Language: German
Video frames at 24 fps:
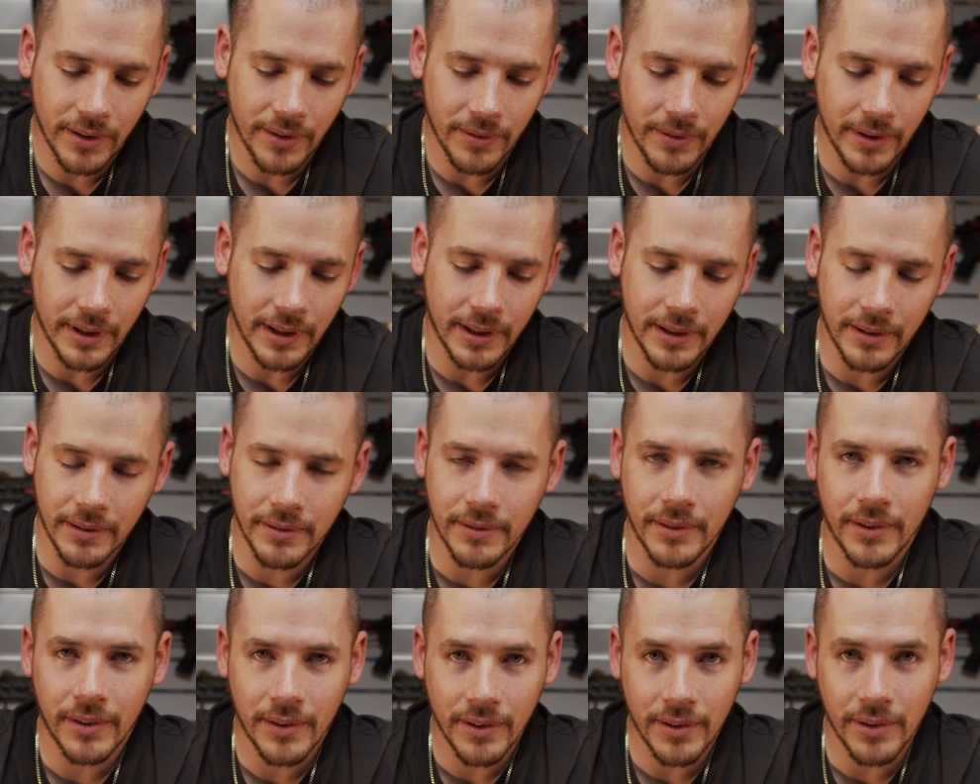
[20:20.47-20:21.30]

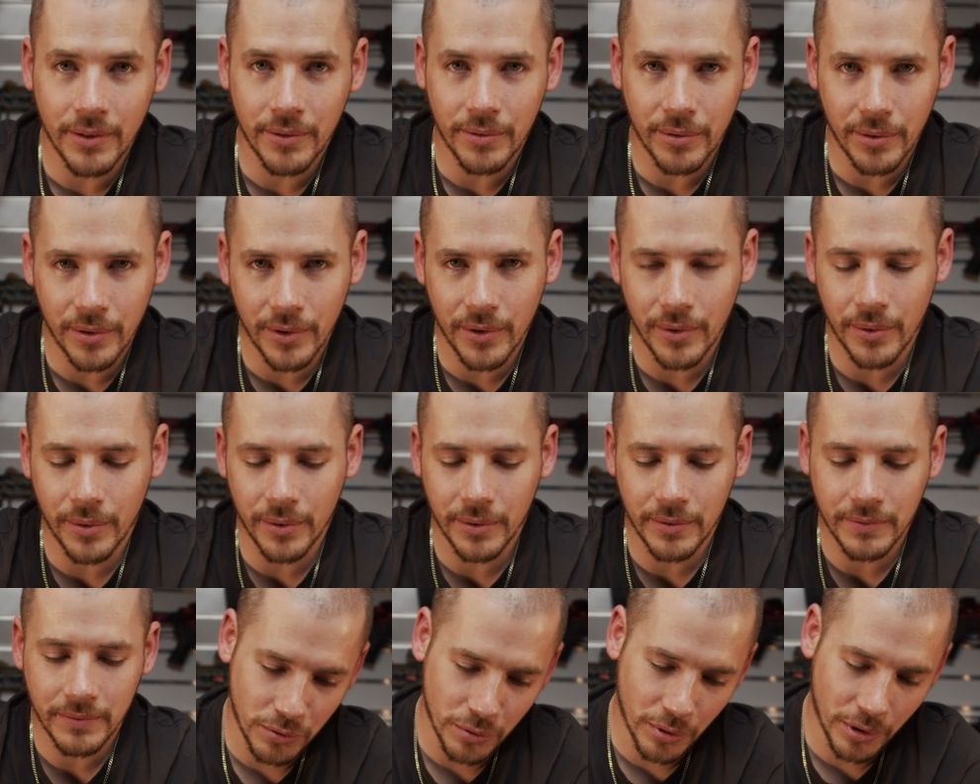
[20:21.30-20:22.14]
Deswegen ist diese
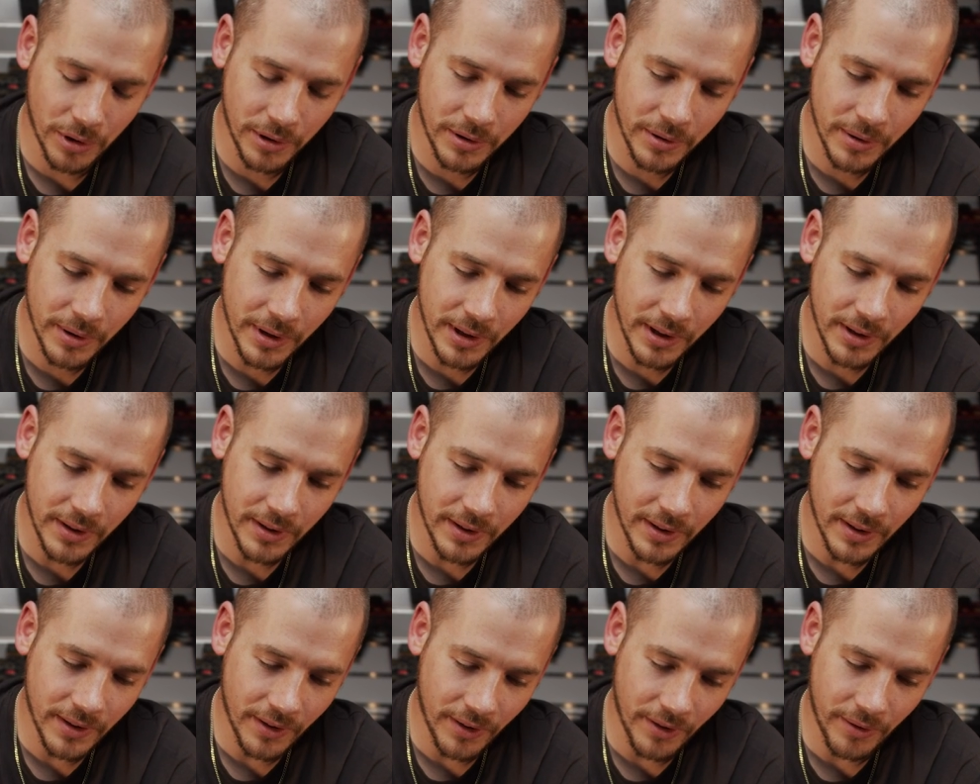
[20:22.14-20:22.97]
Funktion nur
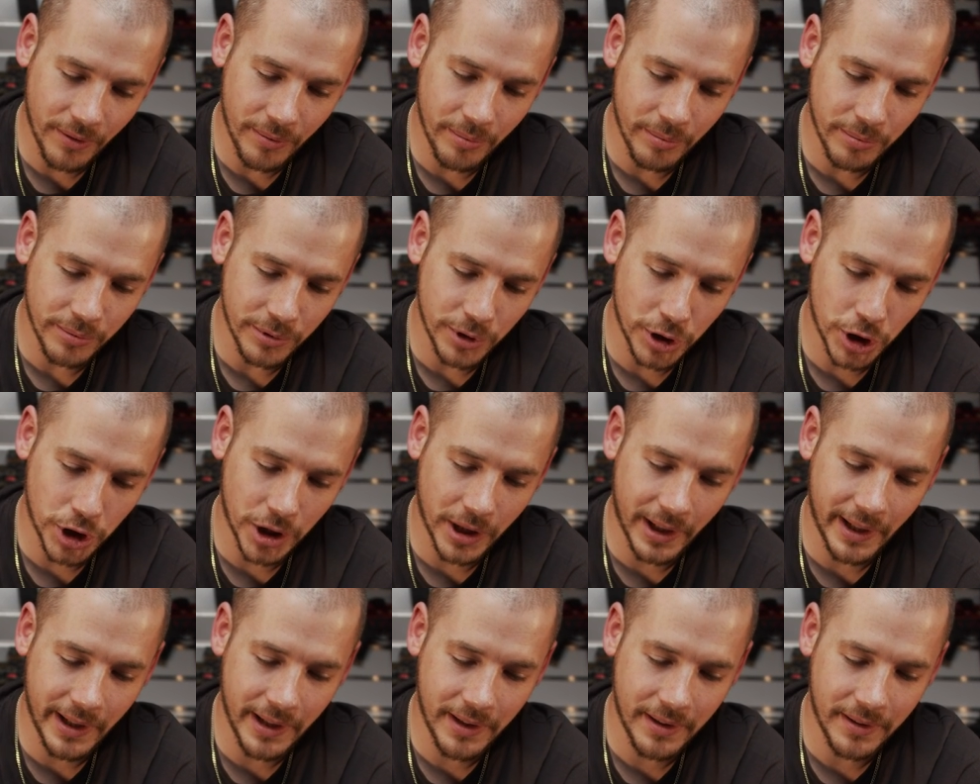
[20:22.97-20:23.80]
durch dieses
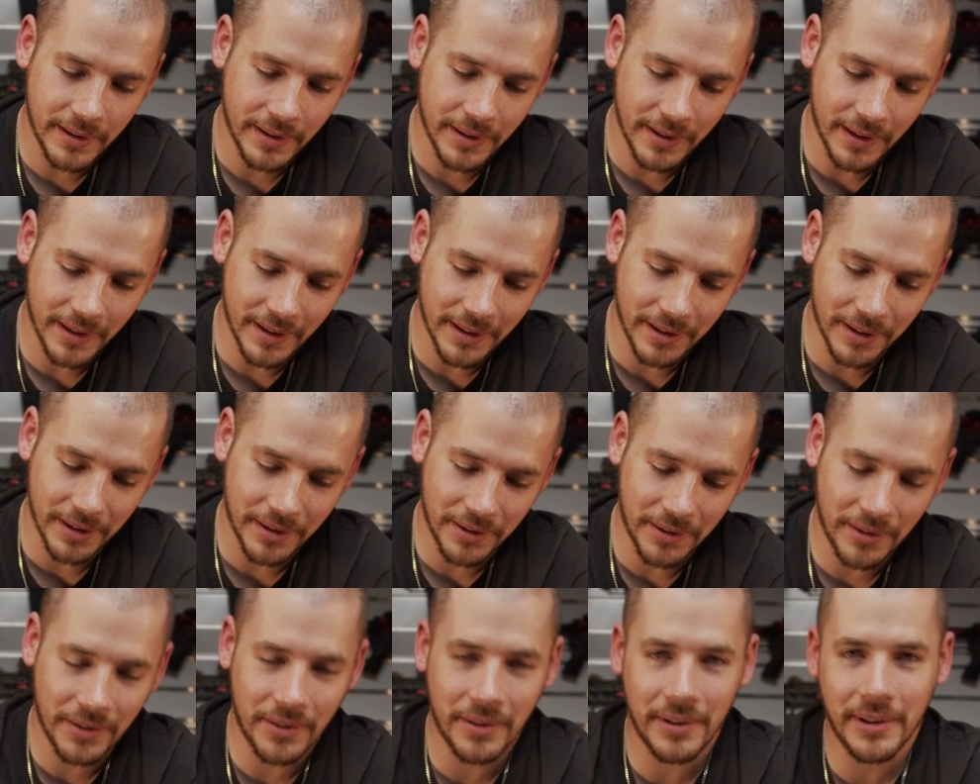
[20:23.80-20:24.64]
Beschneiden
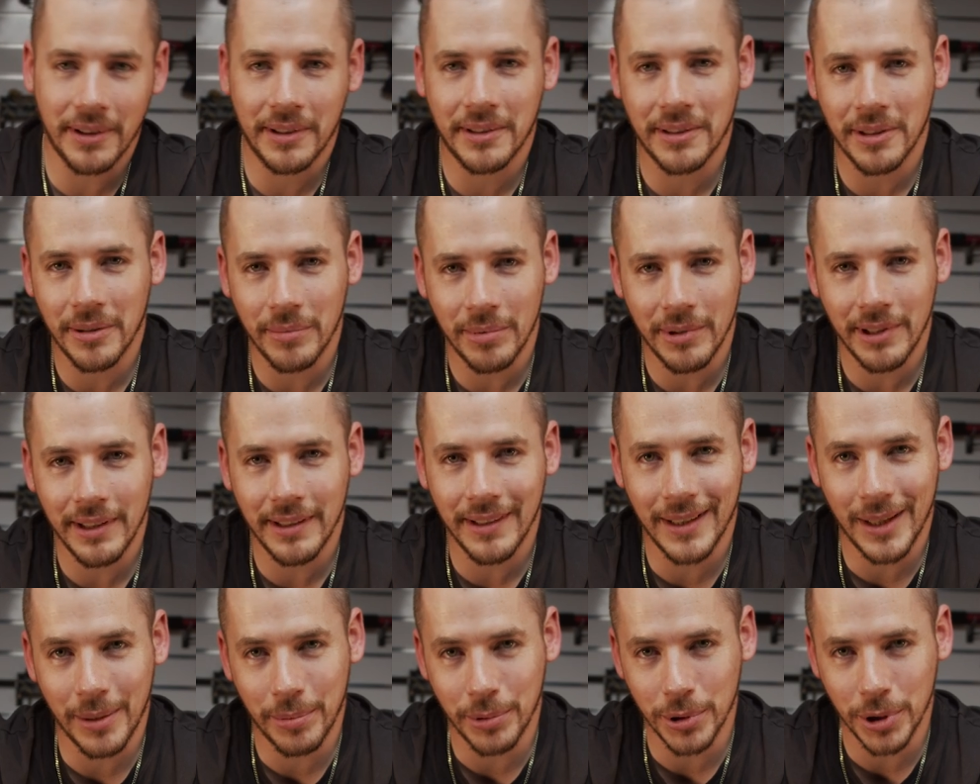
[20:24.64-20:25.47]
der Selector
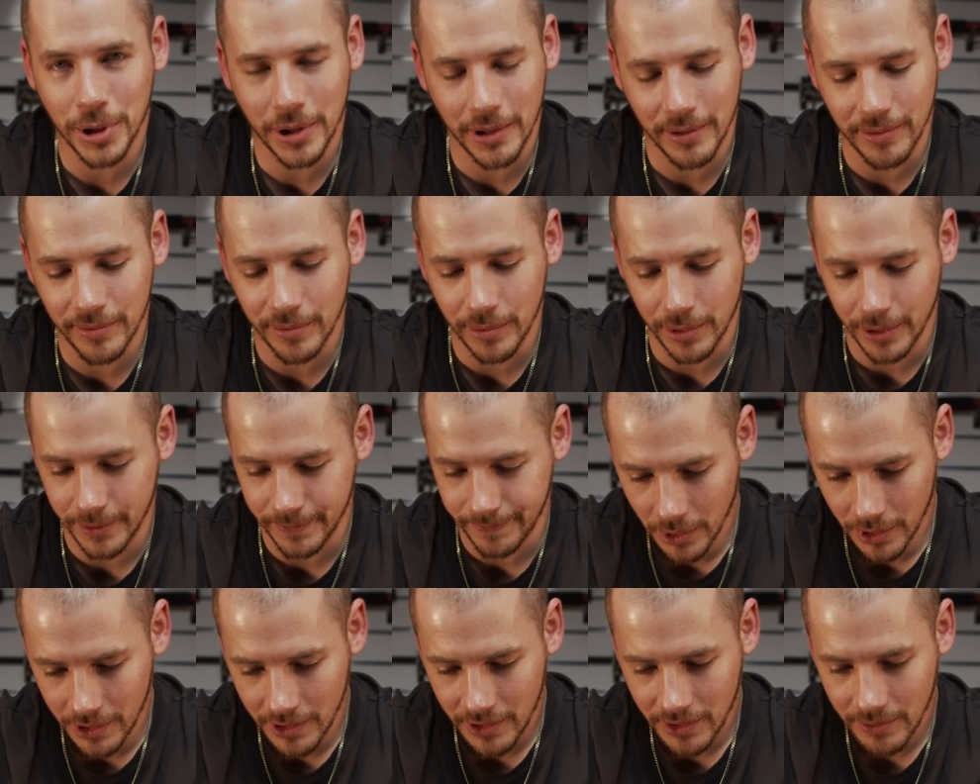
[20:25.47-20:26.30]
Plate abgeschafft worden.
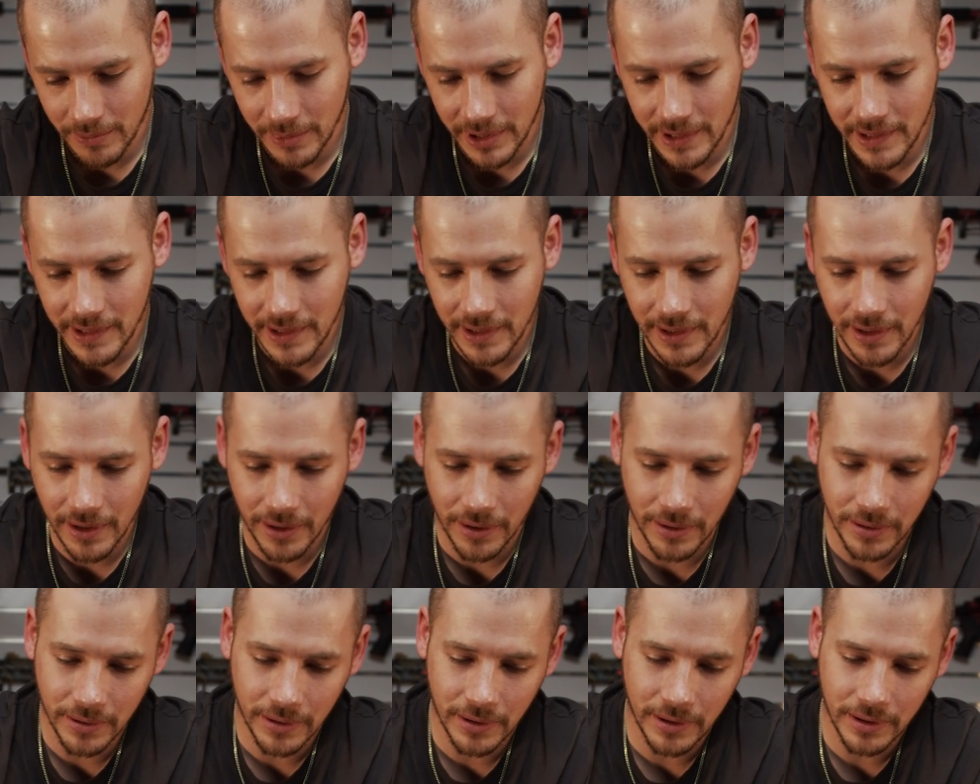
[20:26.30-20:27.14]
Und man sieht hier
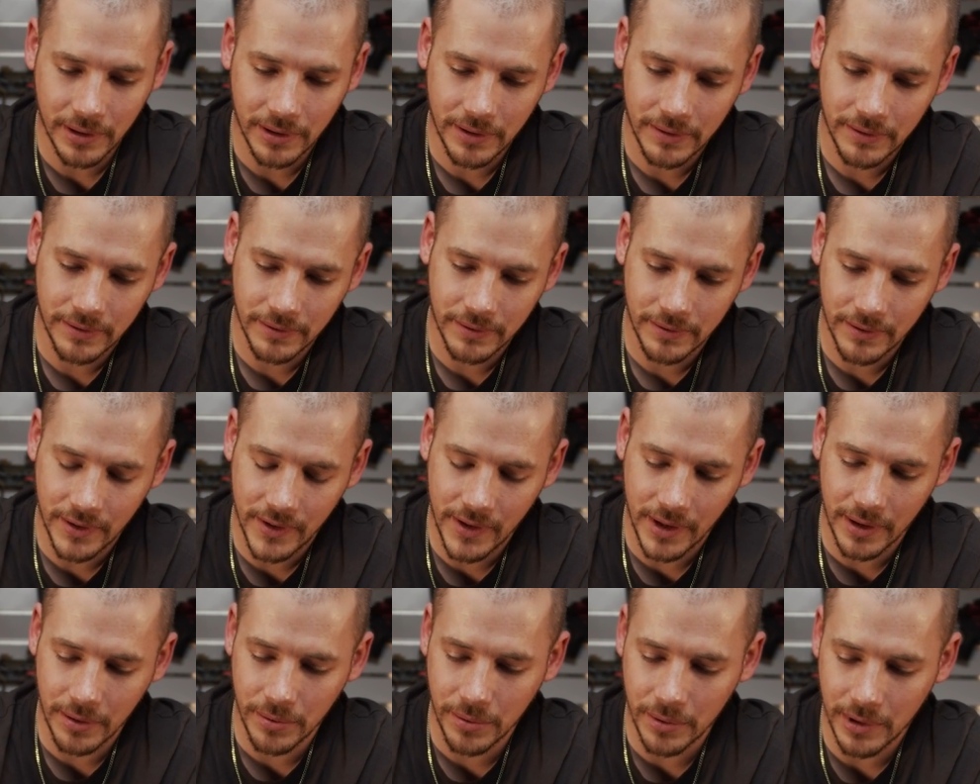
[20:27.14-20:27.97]
auch noch
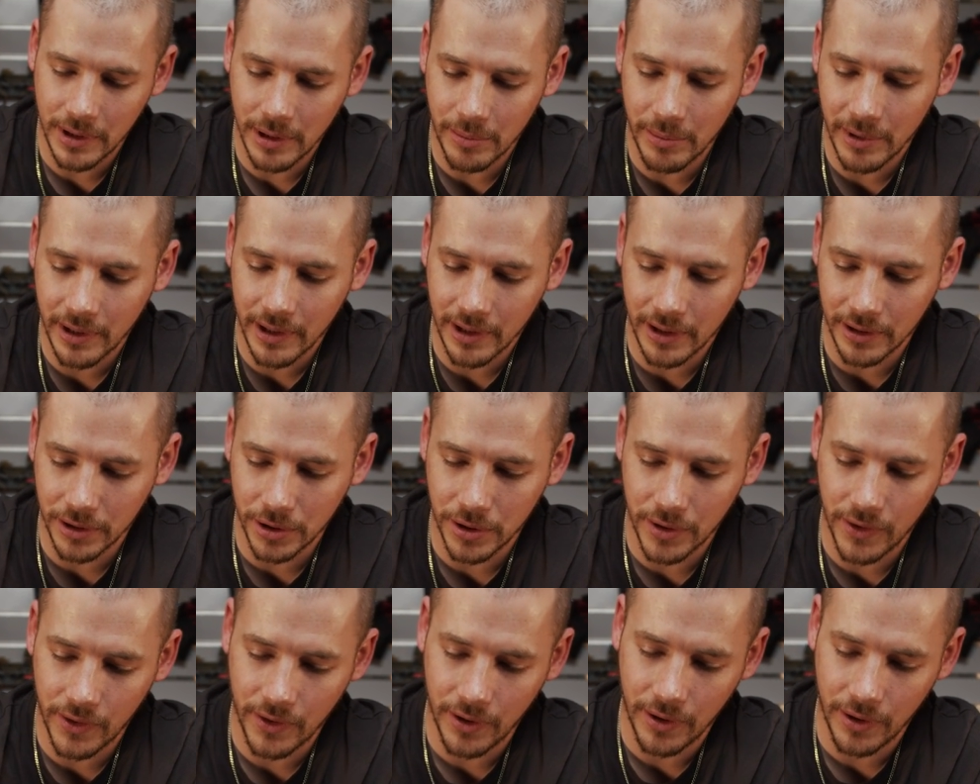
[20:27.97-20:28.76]
sehr gut die mechanische